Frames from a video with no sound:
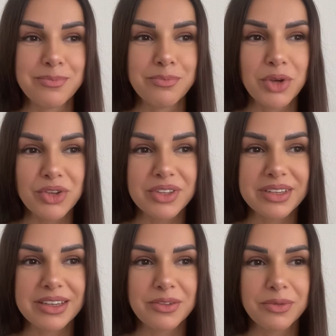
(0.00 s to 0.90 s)
möchte
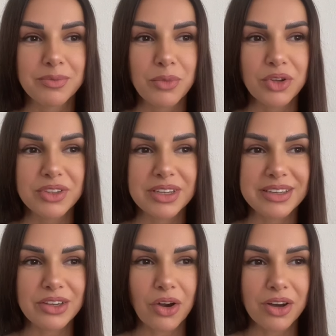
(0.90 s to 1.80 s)
dich, möchte
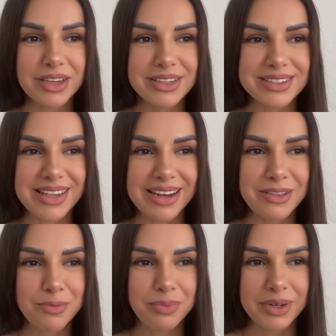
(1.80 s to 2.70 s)
dich auch in
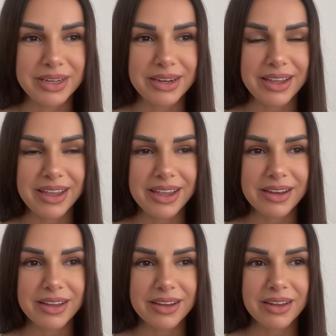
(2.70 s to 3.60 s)
seinen
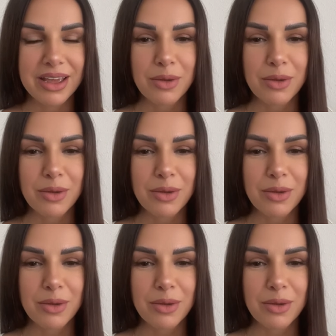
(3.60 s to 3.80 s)
Plänen,